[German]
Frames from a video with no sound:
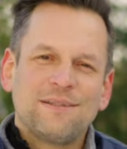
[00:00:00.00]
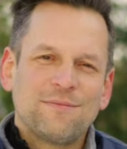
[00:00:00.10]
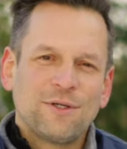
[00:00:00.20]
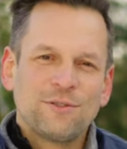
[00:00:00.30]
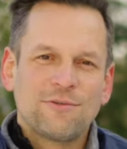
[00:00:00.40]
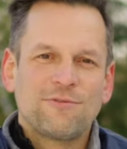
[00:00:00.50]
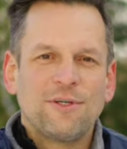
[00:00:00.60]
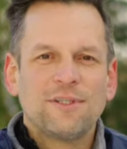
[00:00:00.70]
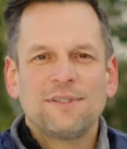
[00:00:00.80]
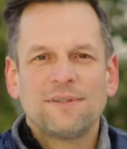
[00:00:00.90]
ähm, euch
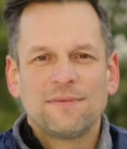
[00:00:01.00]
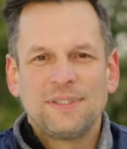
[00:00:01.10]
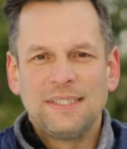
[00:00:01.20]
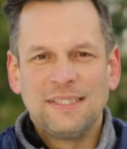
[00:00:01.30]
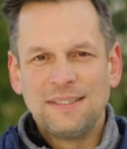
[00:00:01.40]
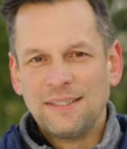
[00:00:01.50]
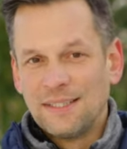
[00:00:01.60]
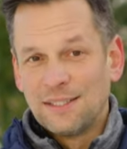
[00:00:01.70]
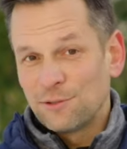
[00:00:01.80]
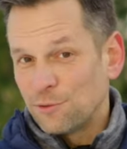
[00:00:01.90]
verfolgen, die
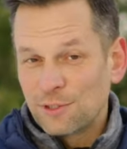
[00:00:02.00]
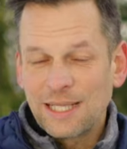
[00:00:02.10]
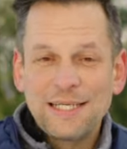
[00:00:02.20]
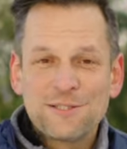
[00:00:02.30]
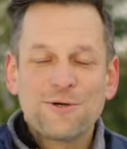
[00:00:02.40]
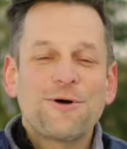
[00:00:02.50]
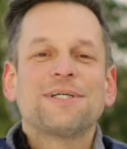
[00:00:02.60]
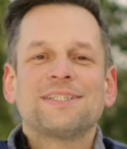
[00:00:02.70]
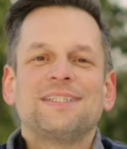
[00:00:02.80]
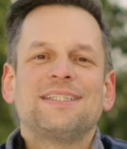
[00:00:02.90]
so kleine
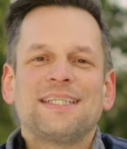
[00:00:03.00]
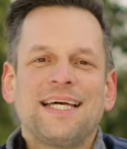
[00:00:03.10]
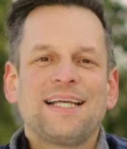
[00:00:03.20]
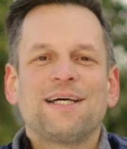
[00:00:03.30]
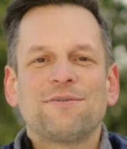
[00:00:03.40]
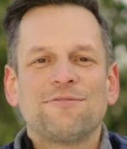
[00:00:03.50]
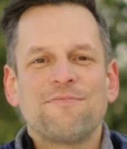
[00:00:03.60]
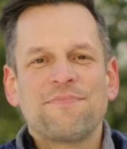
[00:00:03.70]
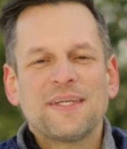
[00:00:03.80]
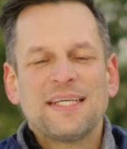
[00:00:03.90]
Stalker sind,
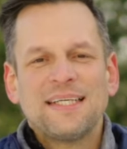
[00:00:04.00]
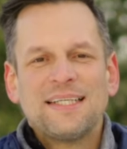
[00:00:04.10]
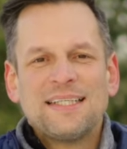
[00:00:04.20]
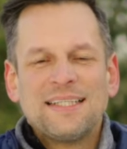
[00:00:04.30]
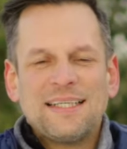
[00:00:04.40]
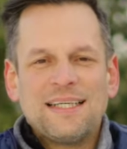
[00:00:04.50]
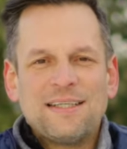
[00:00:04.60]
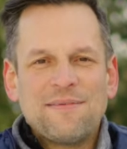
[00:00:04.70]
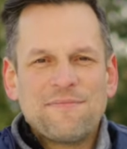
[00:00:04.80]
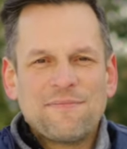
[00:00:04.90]
hinterherlaufen,
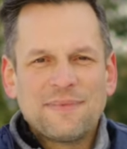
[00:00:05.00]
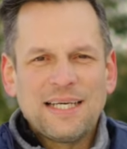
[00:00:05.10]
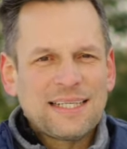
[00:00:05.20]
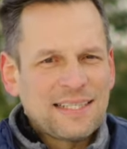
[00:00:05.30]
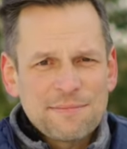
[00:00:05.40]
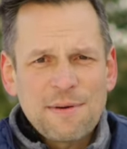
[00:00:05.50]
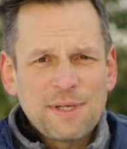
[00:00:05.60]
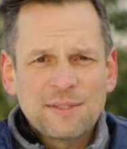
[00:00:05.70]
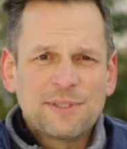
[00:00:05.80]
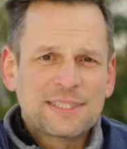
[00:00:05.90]
ähm, ja, da denkt man
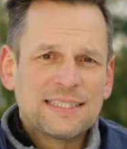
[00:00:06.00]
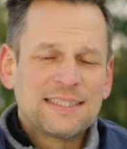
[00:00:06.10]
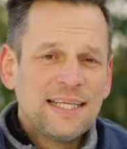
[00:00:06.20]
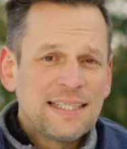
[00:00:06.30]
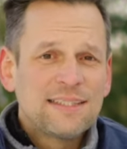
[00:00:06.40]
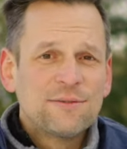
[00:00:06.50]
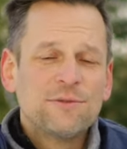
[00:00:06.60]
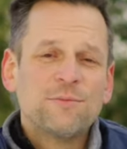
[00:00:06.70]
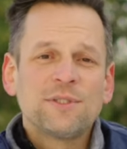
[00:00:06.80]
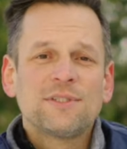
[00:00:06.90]
manchmal, aus oh, ganz nett, der
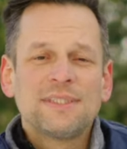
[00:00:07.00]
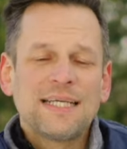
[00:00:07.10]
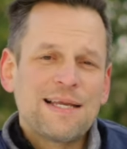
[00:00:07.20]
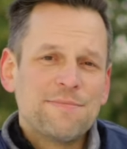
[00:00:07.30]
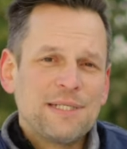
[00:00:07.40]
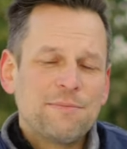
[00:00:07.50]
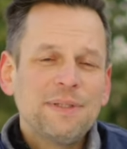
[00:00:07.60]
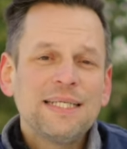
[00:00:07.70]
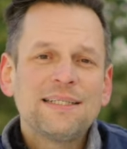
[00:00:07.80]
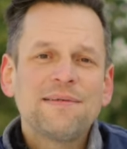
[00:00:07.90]
Hund möchte sich ja an mich
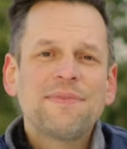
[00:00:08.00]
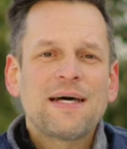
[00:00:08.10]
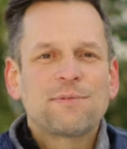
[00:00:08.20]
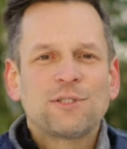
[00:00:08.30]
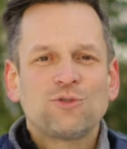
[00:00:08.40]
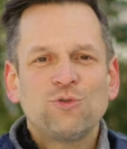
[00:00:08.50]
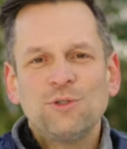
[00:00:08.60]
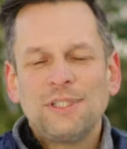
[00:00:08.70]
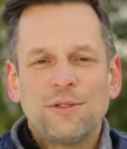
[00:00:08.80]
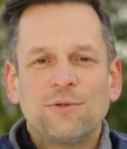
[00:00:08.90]
binden, aber das
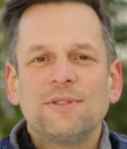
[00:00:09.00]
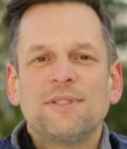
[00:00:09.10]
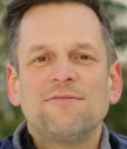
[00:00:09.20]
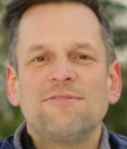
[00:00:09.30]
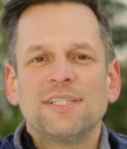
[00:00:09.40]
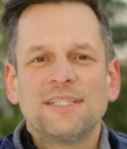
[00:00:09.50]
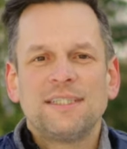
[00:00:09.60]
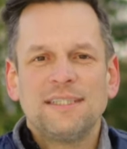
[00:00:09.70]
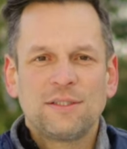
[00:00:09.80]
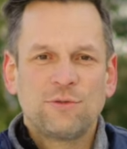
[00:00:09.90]
tut den Hunden
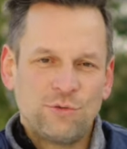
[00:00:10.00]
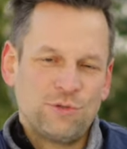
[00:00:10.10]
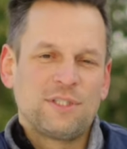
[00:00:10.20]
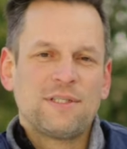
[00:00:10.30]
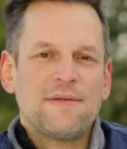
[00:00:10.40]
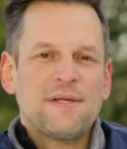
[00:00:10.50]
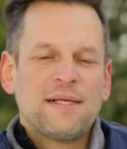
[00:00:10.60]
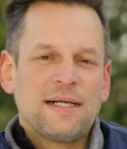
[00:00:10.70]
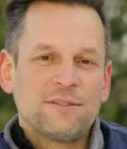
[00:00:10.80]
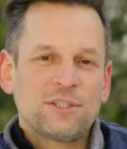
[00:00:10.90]
wirklich nicht gut.
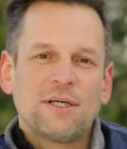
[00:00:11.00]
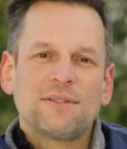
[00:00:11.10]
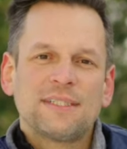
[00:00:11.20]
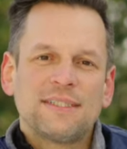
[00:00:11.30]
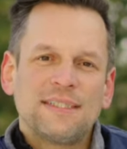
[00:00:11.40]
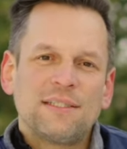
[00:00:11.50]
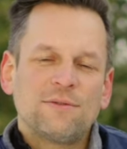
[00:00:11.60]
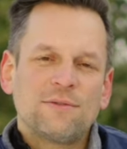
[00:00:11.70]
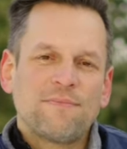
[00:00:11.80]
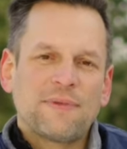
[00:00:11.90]
Also schaut, dass ihr den
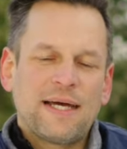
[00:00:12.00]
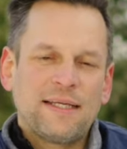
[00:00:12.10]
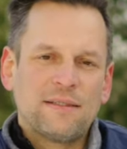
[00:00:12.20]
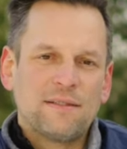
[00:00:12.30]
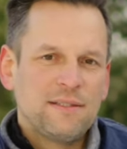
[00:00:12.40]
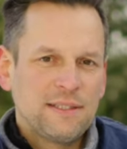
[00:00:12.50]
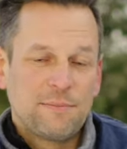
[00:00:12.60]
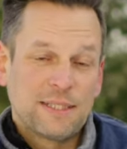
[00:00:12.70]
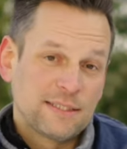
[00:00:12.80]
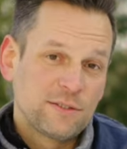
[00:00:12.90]
Hunden einen
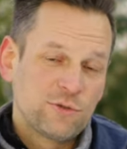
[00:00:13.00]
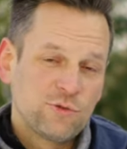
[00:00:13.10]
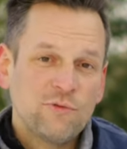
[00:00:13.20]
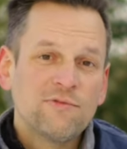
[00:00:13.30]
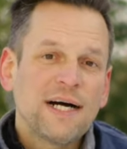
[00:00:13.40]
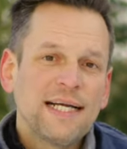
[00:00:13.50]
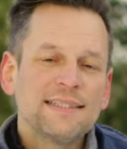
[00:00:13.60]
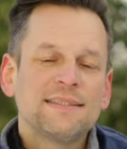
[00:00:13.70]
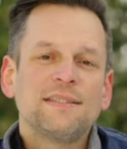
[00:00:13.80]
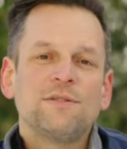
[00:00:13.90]
Liegeplatz
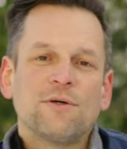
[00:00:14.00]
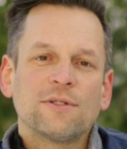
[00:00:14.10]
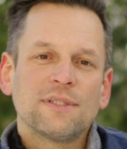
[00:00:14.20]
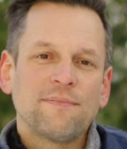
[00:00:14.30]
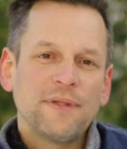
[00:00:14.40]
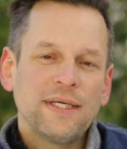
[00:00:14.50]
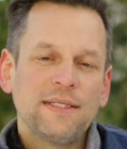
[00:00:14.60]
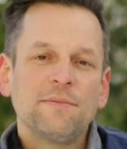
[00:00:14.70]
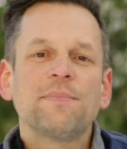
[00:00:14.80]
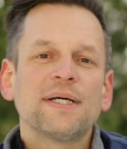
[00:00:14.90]
zuweist, sie dort
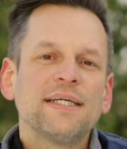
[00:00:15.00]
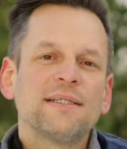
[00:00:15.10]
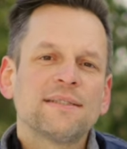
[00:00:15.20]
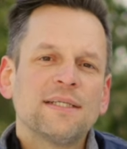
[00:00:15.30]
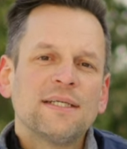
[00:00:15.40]
hinbringt